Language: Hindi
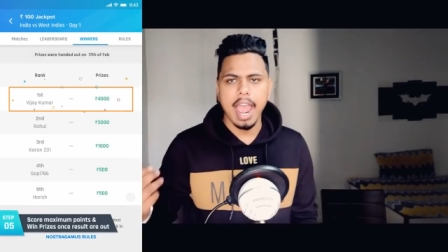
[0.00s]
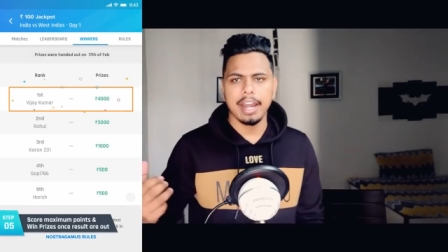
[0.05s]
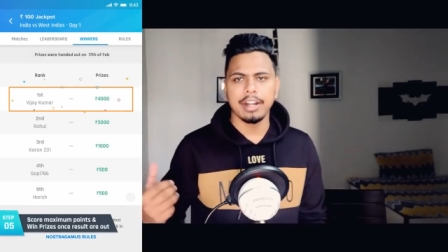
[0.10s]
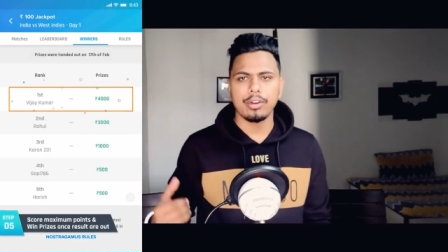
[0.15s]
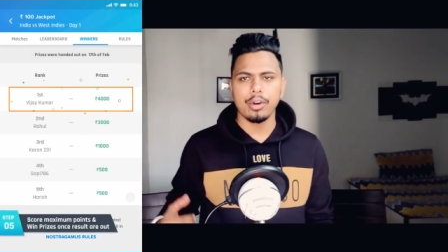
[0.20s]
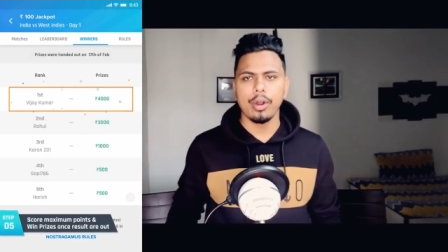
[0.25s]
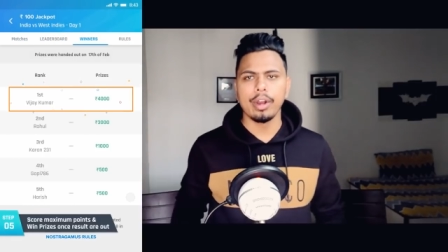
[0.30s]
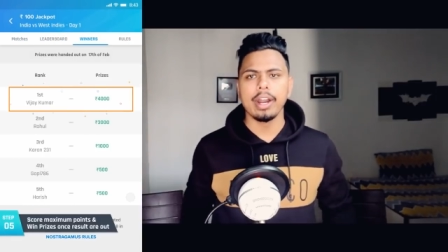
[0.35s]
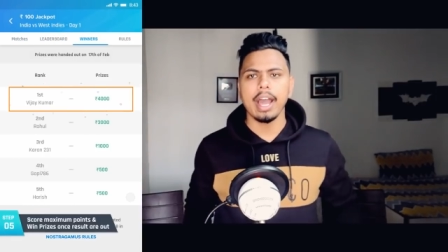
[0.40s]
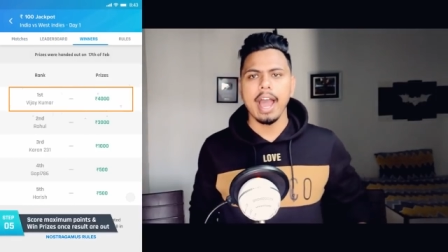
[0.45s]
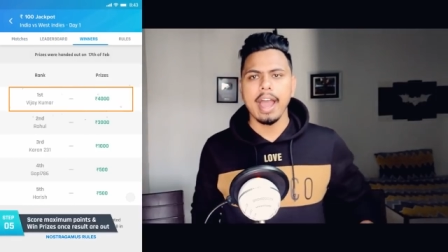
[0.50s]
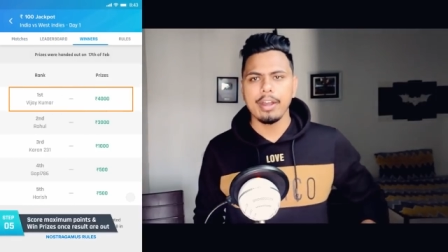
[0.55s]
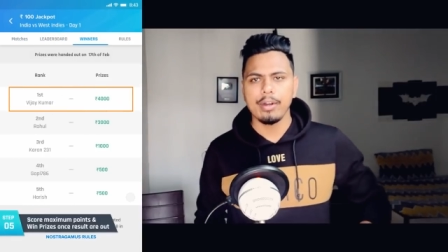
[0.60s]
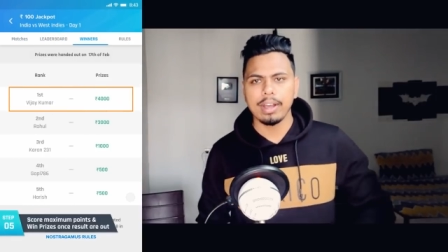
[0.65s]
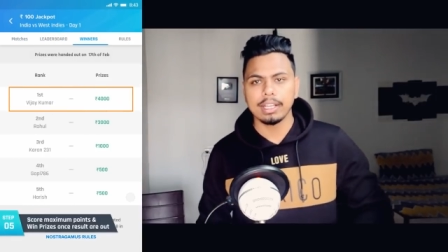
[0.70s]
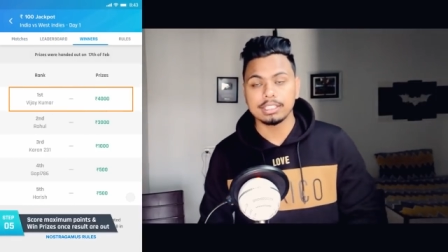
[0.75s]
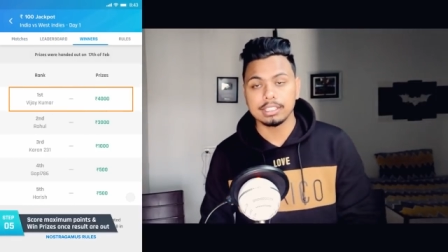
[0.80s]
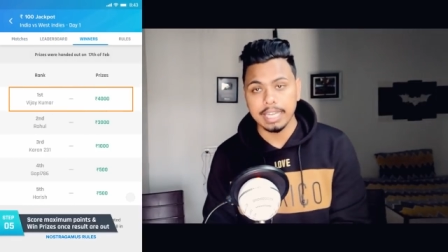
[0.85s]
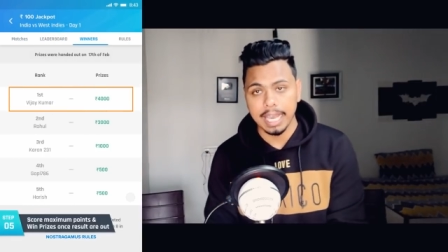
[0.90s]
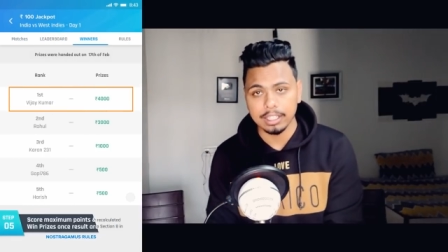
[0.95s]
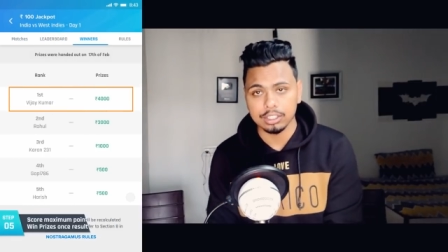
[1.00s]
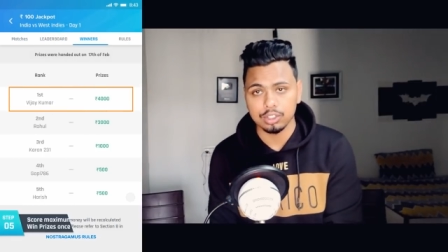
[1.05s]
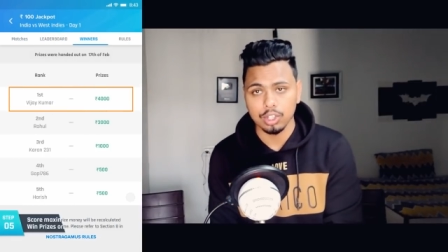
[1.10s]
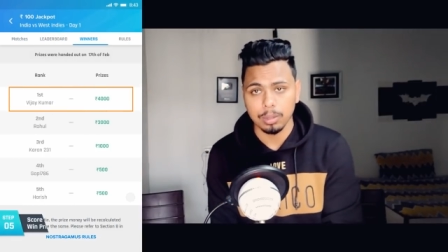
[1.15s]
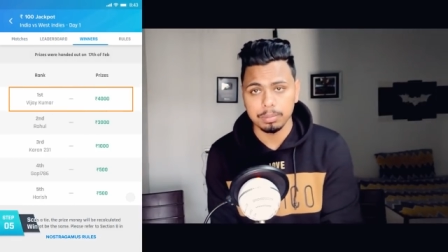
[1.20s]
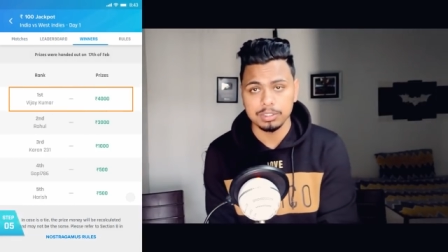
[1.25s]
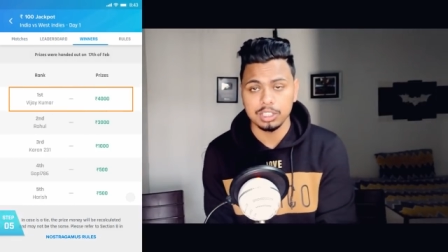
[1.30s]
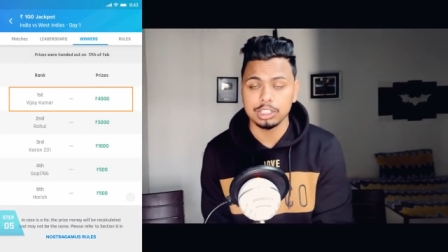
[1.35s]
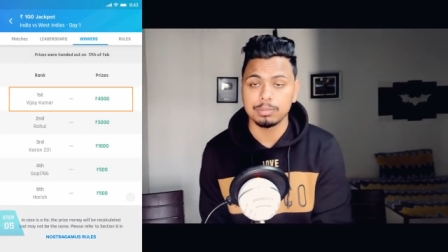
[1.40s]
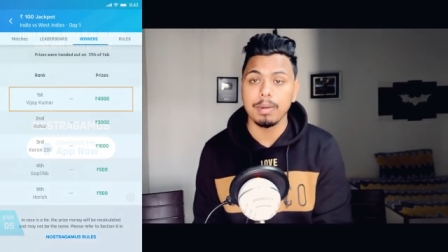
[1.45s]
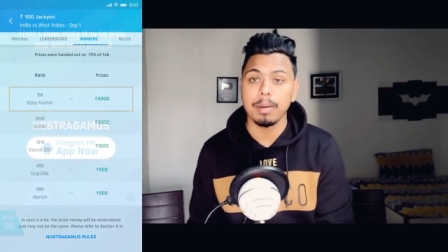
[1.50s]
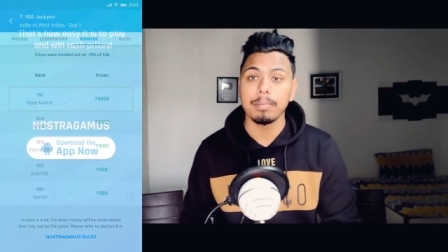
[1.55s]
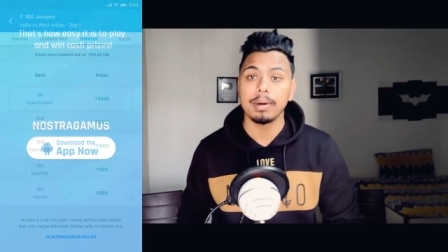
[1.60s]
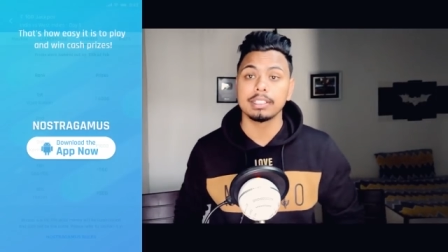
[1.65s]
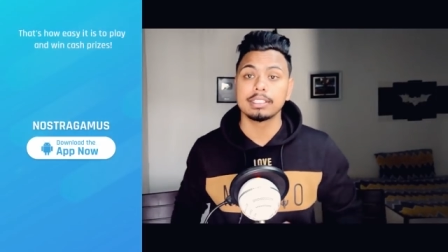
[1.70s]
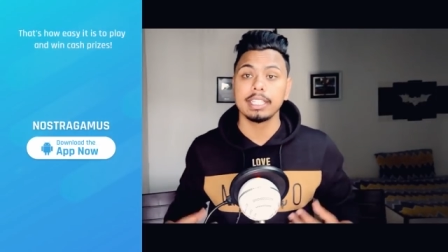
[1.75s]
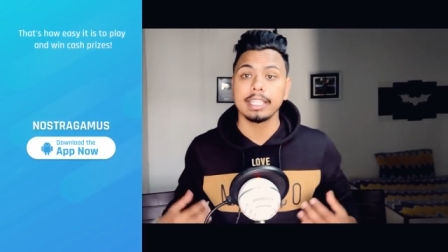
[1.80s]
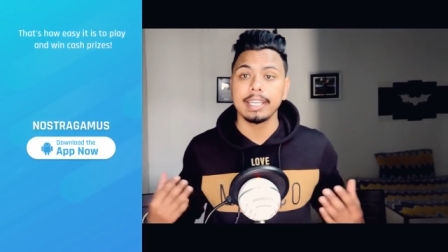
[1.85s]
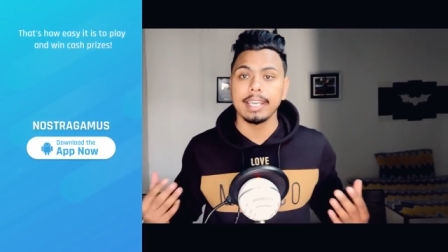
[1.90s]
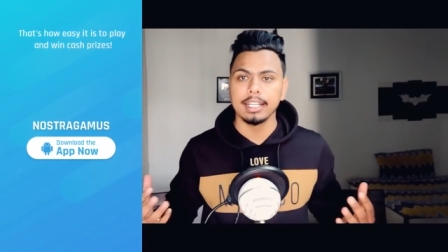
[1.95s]
एंड्रॉइड आईओएस डेस्कटॉप जिसमें
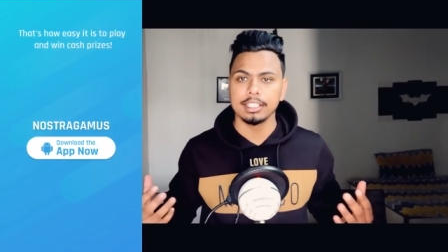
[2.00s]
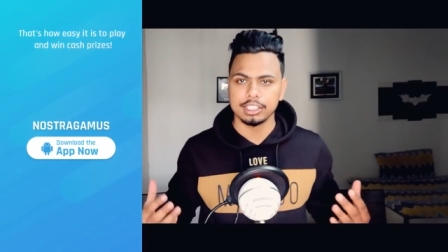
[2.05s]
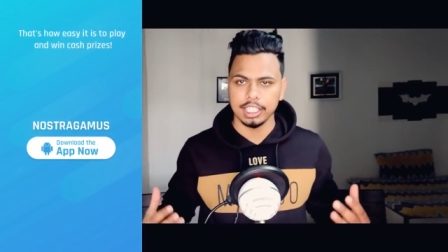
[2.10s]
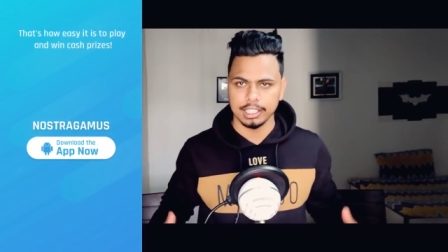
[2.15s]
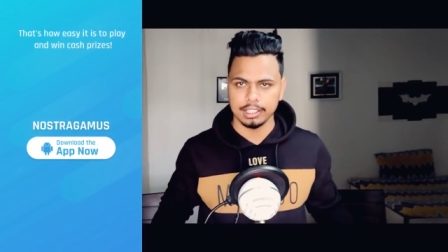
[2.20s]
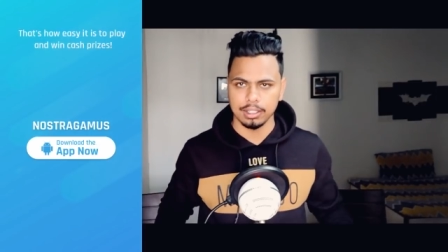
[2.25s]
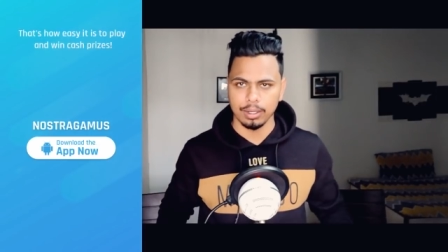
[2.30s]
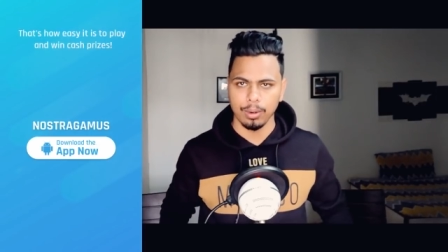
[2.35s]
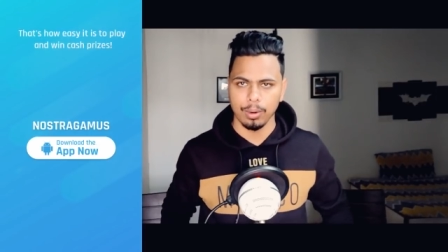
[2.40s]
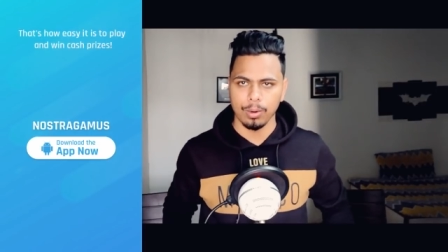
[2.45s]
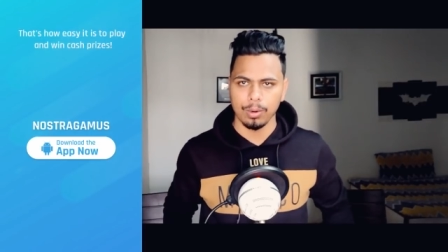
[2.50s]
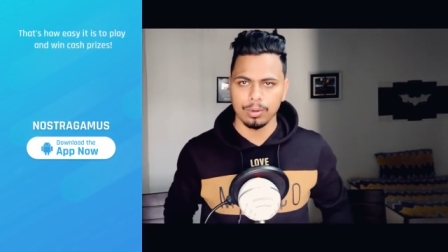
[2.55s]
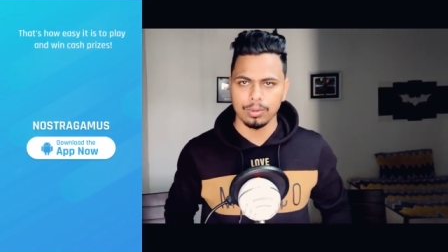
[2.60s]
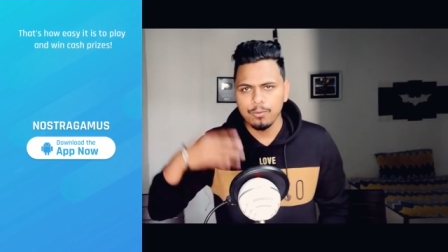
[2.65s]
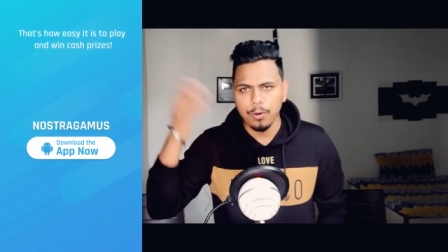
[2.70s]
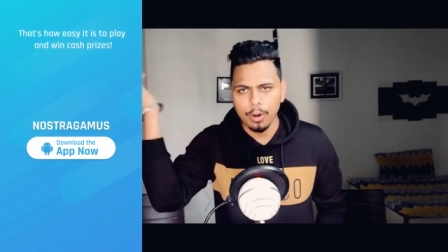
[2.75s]
मर्जी खेल सकते हो